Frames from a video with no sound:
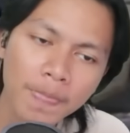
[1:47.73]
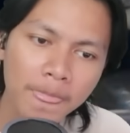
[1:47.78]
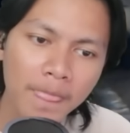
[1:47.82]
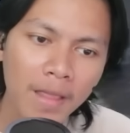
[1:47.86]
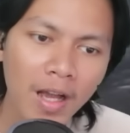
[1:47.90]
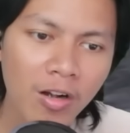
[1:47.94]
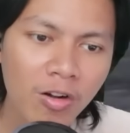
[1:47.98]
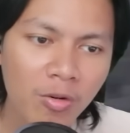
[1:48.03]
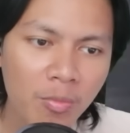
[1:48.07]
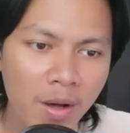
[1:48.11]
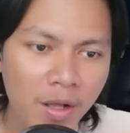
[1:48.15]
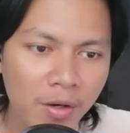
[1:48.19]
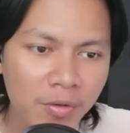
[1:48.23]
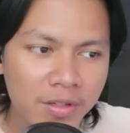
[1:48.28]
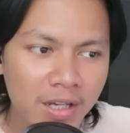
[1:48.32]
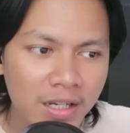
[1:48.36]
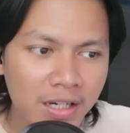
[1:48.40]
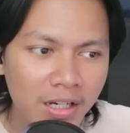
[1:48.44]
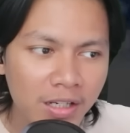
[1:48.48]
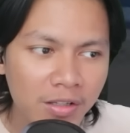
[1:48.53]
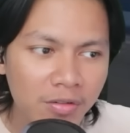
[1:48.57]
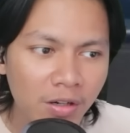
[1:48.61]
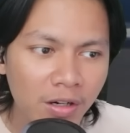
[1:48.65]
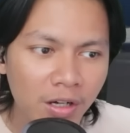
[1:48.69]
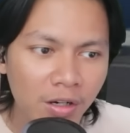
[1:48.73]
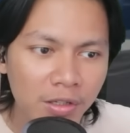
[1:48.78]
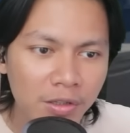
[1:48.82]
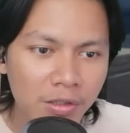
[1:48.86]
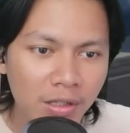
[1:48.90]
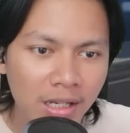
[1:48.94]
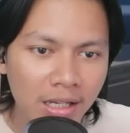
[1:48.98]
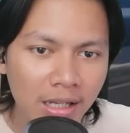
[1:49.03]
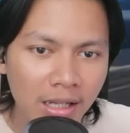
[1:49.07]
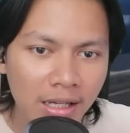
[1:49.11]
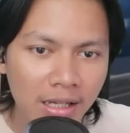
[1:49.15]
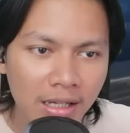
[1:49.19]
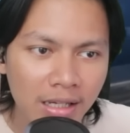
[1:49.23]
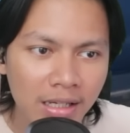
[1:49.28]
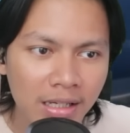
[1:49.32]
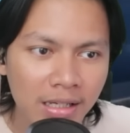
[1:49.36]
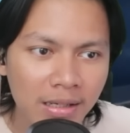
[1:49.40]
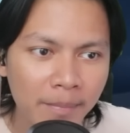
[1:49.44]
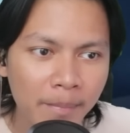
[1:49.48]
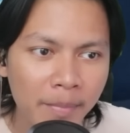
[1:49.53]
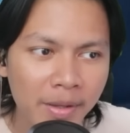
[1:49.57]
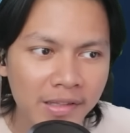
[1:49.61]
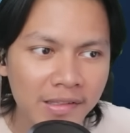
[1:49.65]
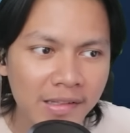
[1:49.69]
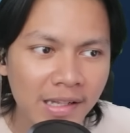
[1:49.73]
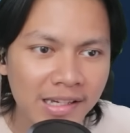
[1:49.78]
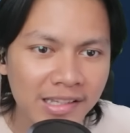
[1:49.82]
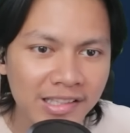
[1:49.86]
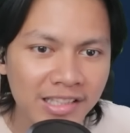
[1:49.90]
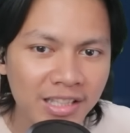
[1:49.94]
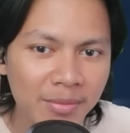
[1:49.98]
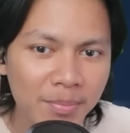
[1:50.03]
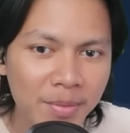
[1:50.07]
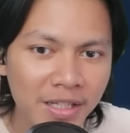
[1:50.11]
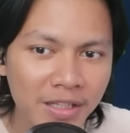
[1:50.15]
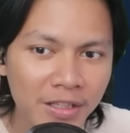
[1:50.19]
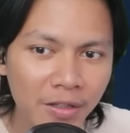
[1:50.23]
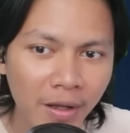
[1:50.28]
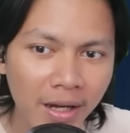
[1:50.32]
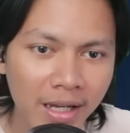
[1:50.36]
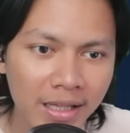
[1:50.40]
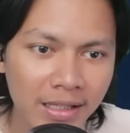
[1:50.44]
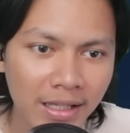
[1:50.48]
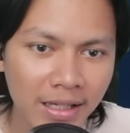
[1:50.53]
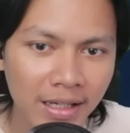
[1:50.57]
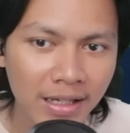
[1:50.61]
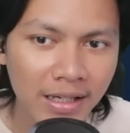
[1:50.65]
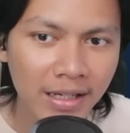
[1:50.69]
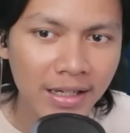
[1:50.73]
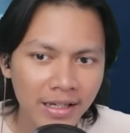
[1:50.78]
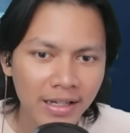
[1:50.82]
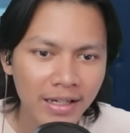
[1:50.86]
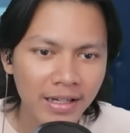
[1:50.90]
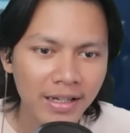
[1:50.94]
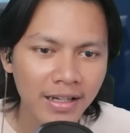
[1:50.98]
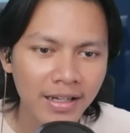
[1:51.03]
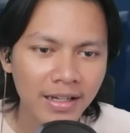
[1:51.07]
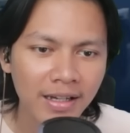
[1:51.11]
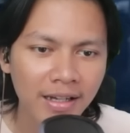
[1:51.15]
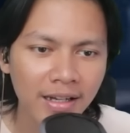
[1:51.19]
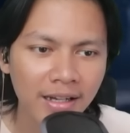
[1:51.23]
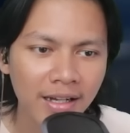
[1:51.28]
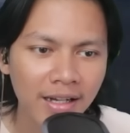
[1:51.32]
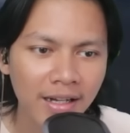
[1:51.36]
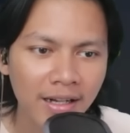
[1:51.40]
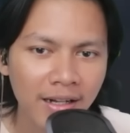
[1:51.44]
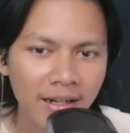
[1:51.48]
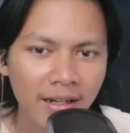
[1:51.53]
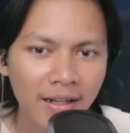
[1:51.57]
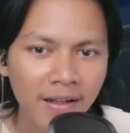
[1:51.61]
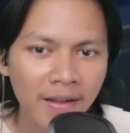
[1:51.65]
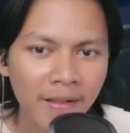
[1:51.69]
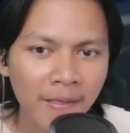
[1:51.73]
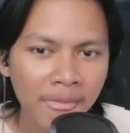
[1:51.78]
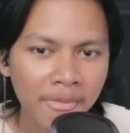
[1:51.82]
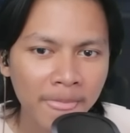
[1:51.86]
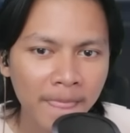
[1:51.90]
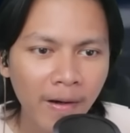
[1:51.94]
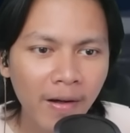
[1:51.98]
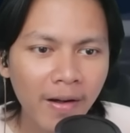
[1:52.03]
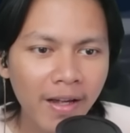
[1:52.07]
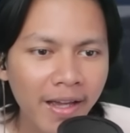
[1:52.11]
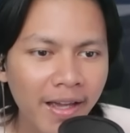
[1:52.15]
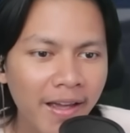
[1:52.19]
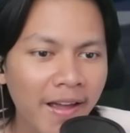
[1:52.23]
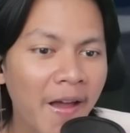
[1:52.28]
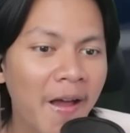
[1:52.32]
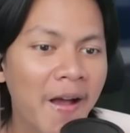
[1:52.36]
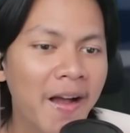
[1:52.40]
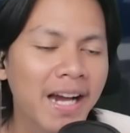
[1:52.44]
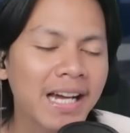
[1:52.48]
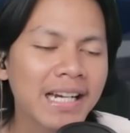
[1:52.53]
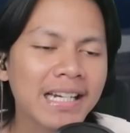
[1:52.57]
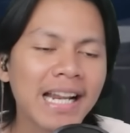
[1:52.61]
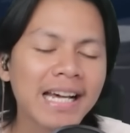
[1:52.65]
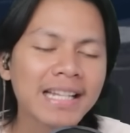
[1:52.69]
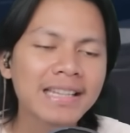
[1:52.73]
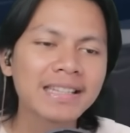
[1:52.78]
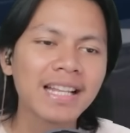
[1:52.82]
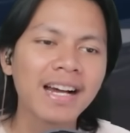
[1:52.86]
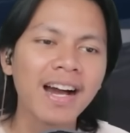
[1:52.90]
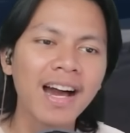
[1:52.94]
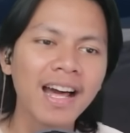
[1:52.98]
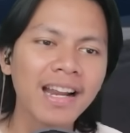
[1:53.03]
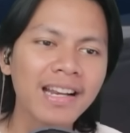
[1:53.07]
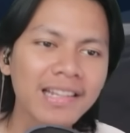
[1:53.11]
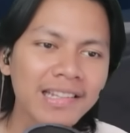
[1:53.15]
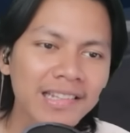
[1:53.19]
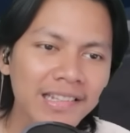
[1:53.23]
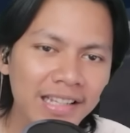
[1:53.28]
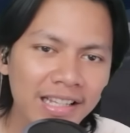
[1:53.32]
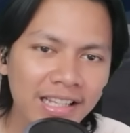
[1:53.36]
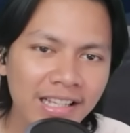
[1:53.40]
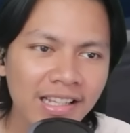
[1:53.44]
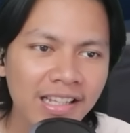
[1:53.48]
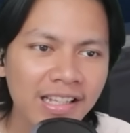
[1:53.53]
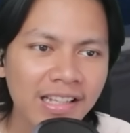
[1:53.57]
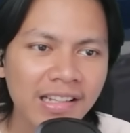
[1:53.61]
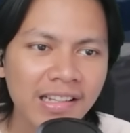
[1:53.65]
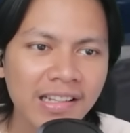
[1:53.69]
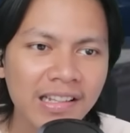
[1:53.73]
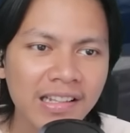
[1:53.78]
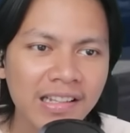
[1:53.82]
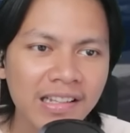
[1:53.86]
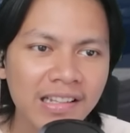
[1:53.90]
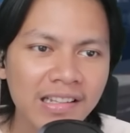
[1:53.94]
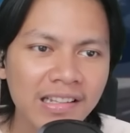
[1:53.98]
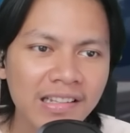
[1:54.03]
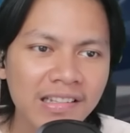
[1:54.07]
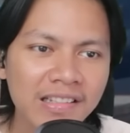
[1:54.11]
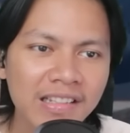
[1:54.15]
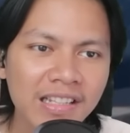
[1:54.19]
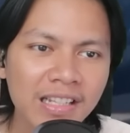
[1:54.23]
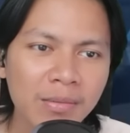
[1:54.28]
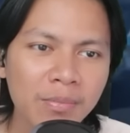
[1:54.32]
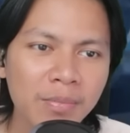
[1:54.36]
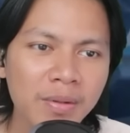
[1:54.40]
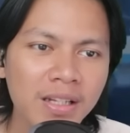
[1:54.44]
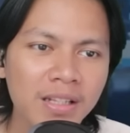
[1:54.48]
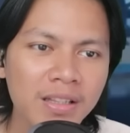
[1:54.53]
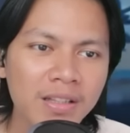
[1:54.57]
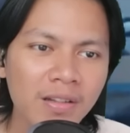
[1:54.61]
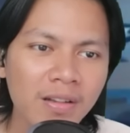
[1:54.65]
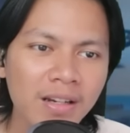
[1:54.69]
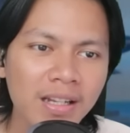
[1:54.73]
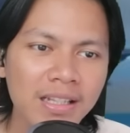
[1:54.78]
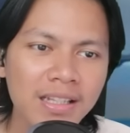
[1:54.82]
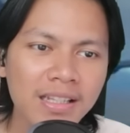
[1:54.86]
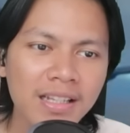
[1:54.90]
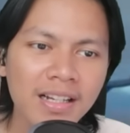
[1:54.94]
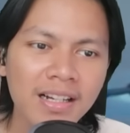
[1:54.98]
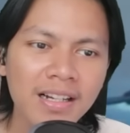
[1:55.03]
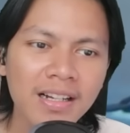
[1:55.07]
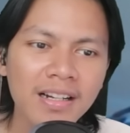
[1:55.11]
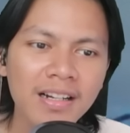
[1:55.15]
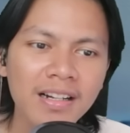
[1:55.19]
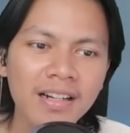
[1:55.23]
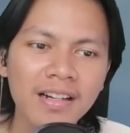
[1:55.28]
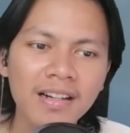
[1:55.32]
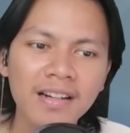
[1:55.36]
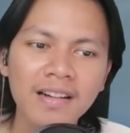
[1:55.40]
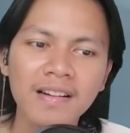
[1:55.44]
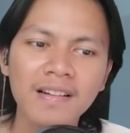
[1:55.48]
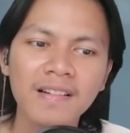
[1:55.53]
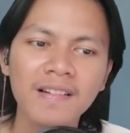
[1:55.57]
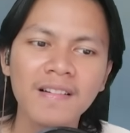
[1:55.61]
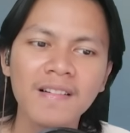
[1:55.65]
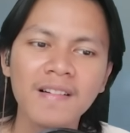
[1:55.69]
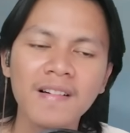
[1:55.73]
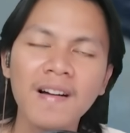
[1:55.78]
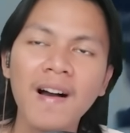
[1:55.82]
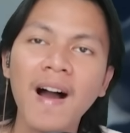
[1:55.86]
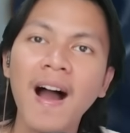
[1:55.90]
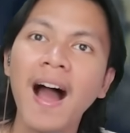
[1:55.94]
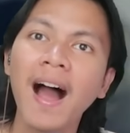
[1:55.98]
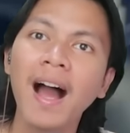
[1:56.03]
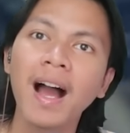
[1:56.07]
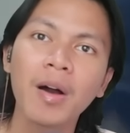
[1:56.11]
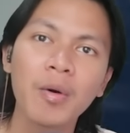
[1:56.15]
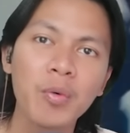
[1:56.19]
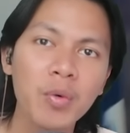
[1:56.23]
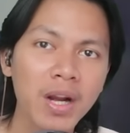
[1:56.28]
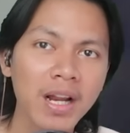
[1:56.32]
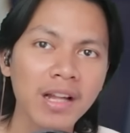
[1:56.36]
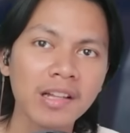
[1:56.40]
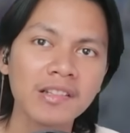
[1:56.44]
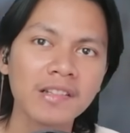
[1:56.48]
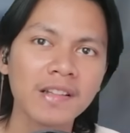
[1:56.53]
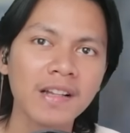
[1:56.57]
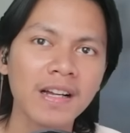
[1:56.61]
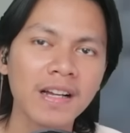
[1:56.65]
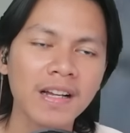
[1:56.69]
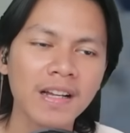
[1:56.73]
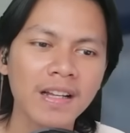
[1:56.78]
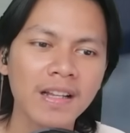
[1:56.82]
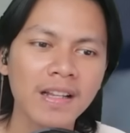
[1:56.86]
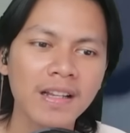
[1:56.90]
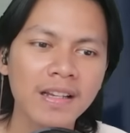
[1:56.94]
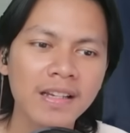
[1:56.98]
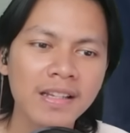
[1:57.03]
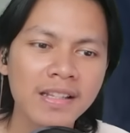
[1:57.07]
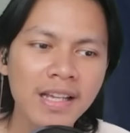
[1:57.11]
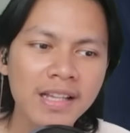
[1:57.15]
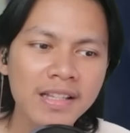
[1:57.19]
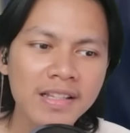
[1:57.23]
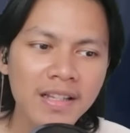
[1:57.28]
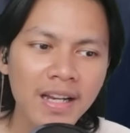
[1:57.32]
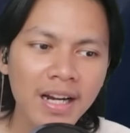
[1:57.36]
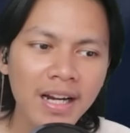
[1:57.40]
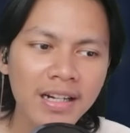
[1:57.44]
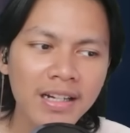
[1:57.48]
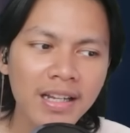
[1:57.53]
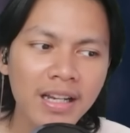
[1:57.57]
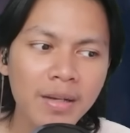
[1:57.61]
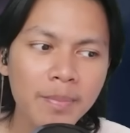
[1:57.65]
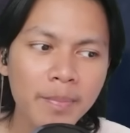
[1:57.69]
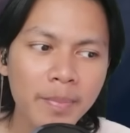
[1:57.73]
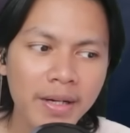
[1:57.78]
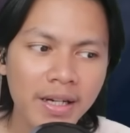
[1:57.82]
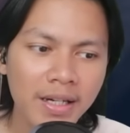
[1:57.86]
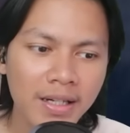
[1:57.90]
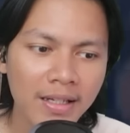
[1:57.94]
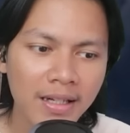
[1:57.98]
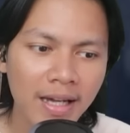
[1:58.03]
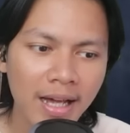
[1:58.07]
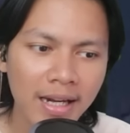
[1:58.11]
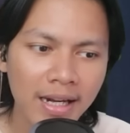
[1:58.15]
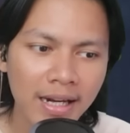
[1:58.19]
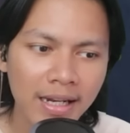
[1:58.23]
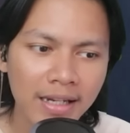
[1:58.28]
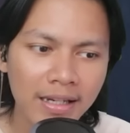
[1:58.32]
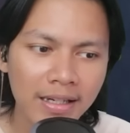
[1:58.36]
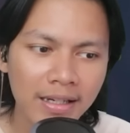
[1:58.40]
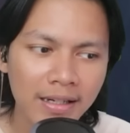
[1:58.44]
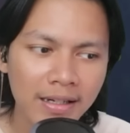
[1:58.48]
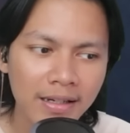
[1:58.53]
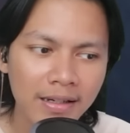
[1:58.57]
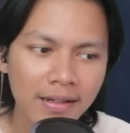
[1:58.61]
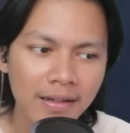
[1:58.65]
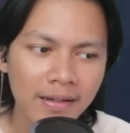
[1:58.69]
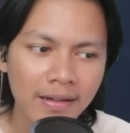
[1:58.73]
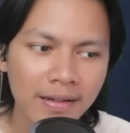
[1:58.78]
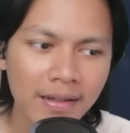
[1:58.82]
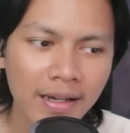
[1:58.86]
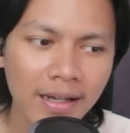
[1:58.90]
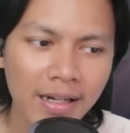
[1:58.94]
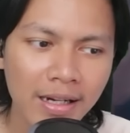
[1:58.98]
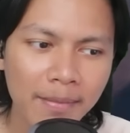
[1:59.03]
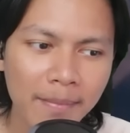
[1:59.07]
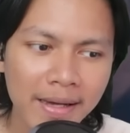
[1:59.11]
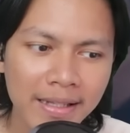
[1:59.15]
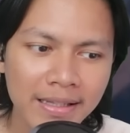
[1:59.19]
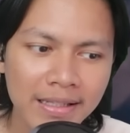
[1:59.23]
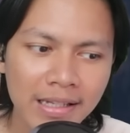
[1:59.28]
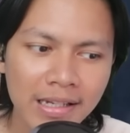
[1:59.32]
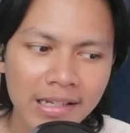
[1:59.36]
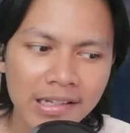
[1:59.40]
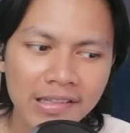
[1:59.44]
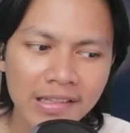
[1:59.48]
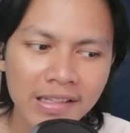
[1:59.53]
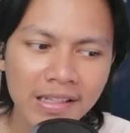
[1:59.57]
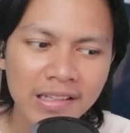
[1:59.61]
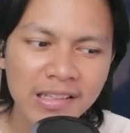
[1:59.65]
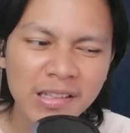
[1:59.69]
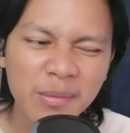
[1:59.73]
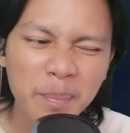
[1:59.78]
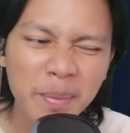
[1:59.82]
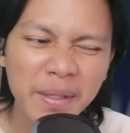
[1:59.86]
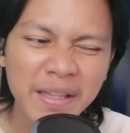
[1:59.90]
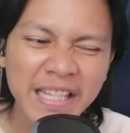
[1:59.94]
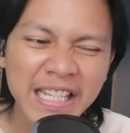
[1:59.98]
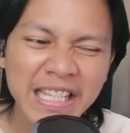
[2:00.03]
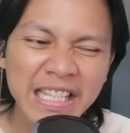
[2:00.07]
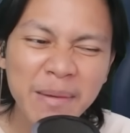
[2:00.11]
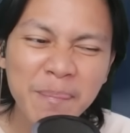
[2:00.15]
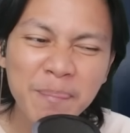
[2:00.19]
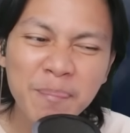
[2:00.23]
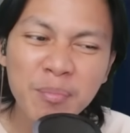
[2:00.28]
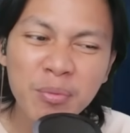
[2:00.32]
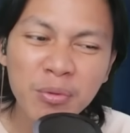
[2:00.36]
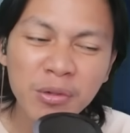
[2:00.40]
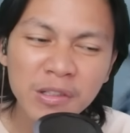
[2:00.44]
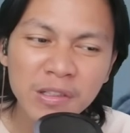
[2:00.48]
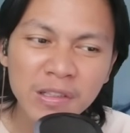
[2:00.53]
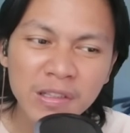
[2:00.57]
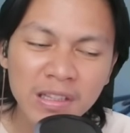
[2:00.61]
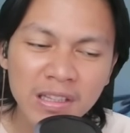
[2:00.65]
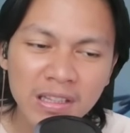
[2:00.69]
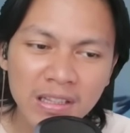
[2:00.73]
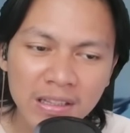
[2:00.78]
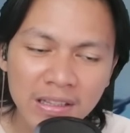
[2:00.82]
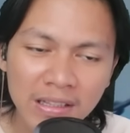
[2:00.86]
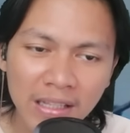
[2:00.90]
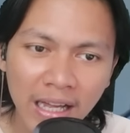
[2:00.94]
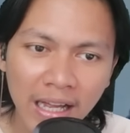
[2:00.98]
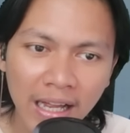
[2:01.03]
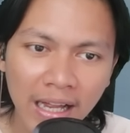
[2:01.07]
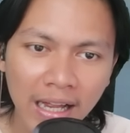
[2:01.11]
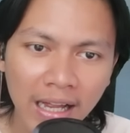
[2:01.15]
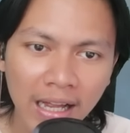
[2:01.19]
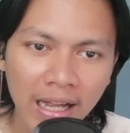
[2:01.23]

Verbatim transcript: Aku baru nyadar juga kalau itu adalah base dari Skibidi Toilet ya. Oke, kedatangan si Skibidi Toilet yang aku rasa dia nyerang dari pendengaran. Karena matanya di sini sepertinya buta.